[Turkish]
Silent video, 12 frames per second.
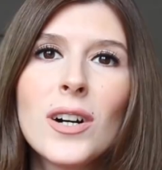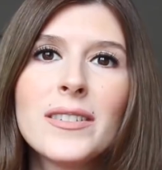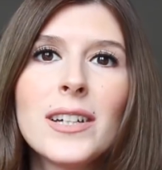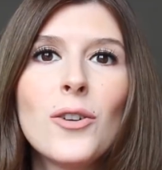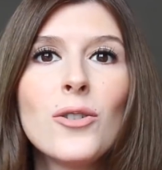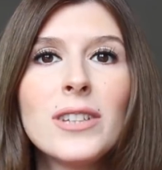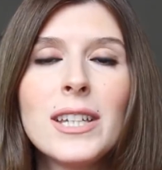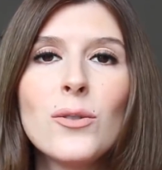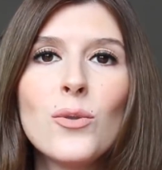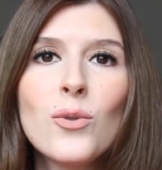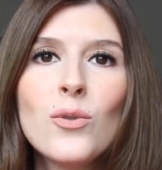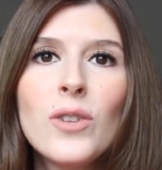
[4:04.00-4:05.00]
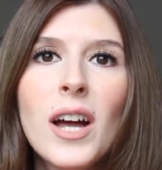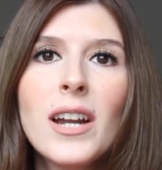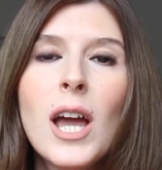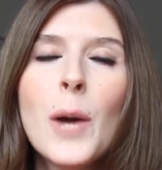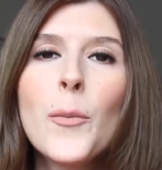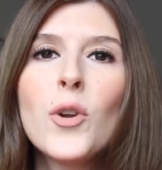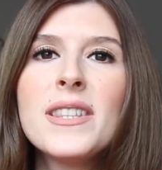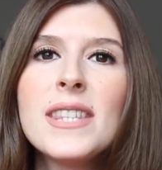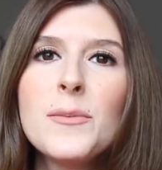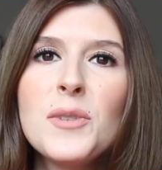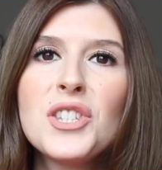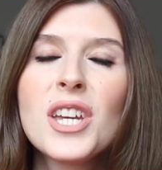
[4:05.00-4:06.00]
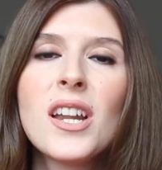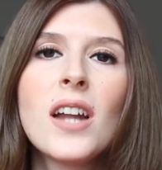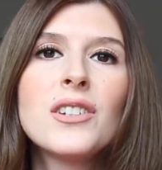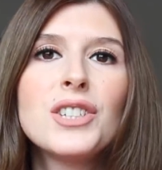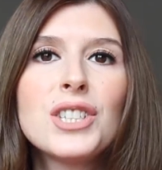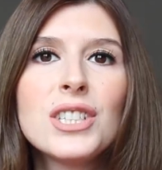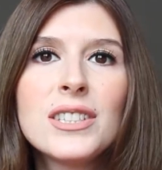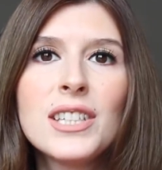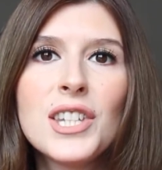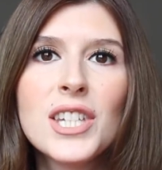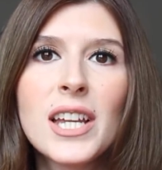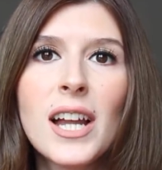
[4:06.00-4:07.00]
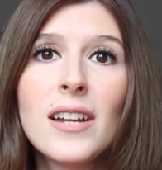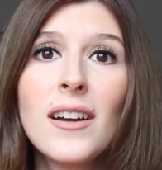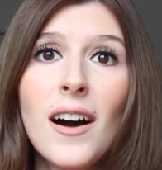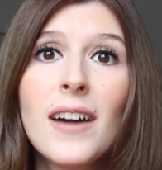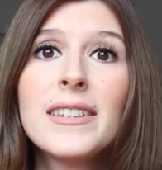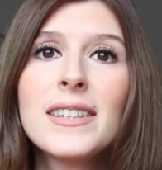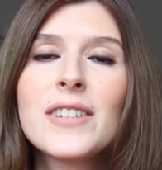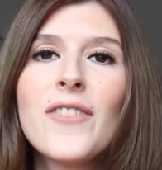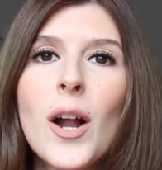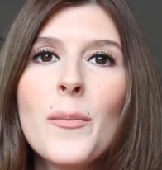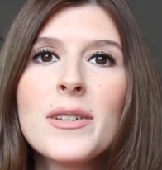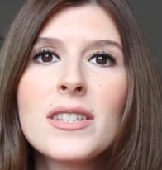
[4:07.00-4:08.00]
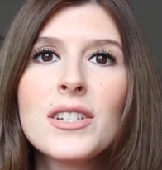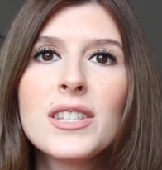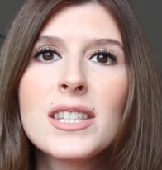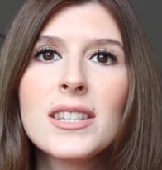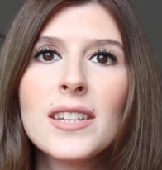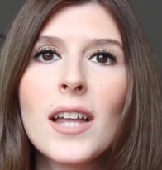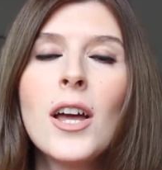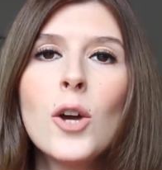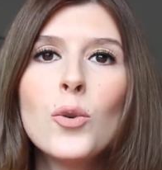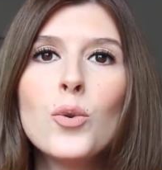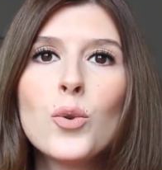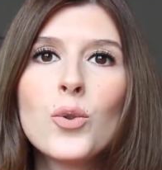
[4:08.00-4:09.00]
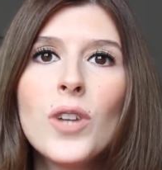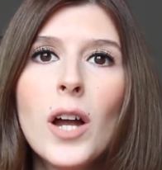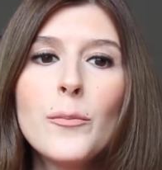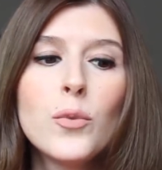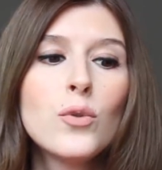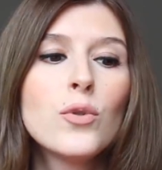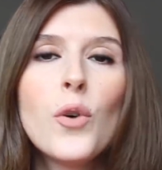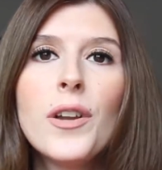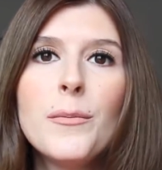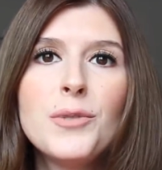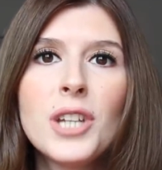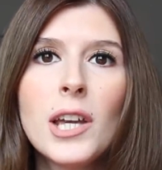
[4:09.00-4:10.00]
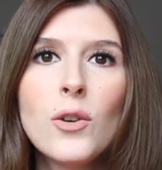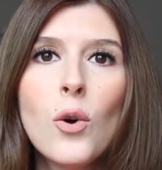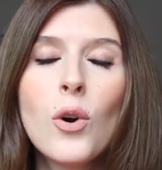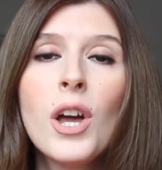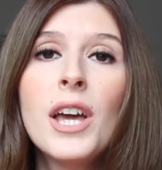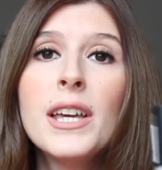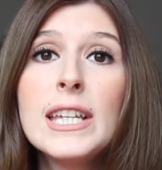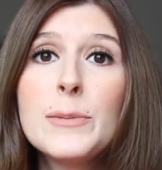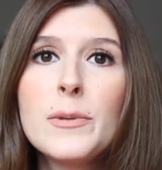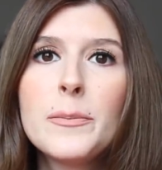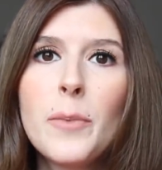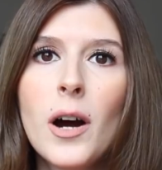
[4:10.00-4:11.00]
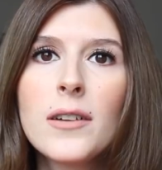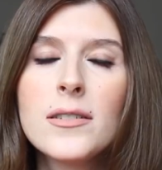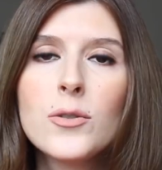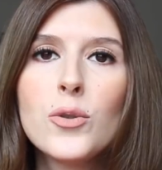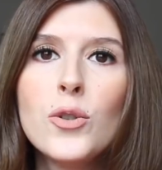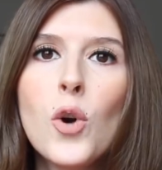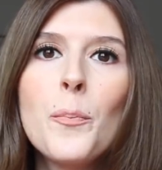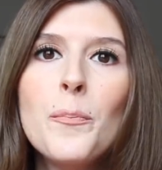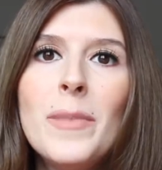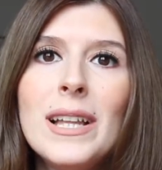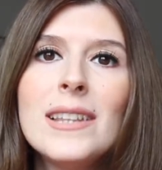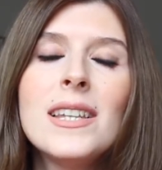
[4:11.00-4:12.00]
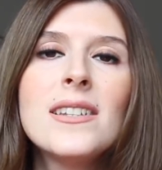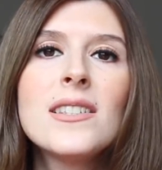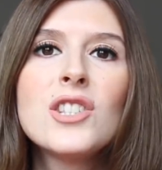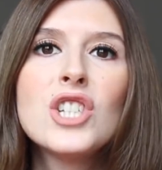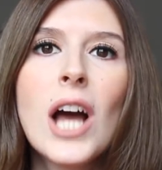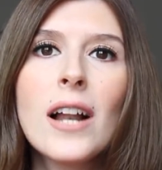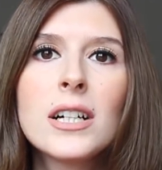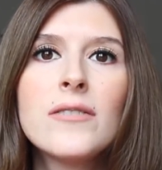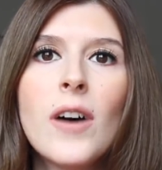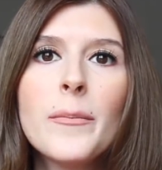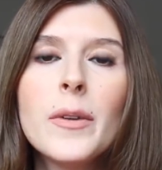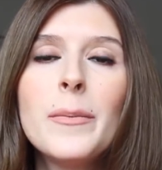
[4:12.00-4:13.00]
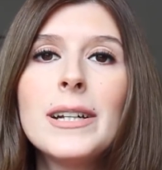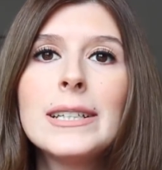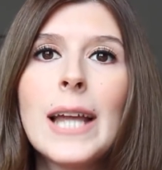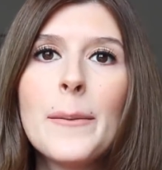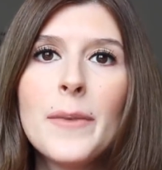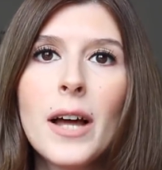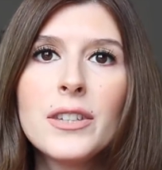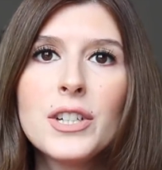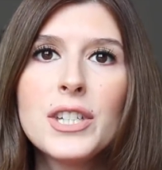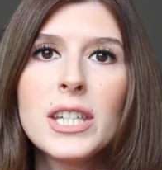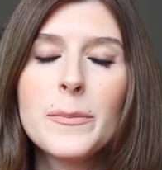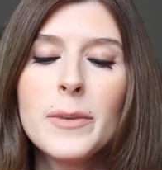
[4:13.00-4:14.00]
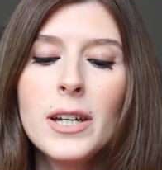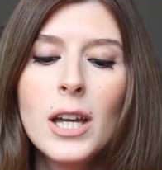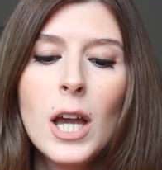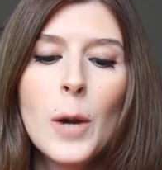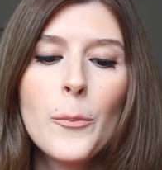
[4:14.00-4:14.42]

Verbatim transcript: kategorideki ürünler böyle sim içeren, ışıltı içeren, aydınlık vermesi açısından ürünler. Bunda öyle bir şey yok. Hiçbir partikül yok. Bildiğiniz jel kıvamda bir nemlendirici gibi.